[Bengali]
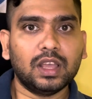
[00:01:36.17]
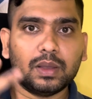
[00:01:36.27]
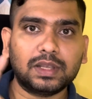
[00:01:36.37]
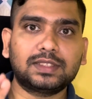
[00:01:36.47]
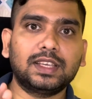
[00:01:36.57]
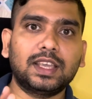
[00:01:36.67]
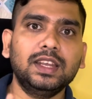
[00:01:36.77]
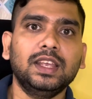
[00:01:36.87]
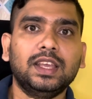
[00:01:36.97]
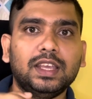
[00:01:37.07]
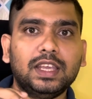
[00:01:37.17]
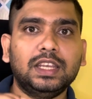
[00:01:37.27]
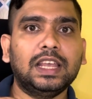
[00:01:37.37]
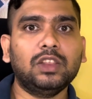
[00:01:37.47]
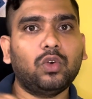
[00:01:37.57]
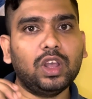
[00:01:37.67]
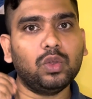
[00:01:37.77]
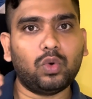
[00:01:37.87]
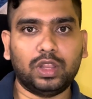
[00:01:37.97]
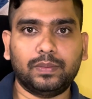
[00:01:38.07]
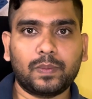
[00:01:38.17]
এবং সেকেন্ড ইন্ডিয়ান অয়েল ওয়ান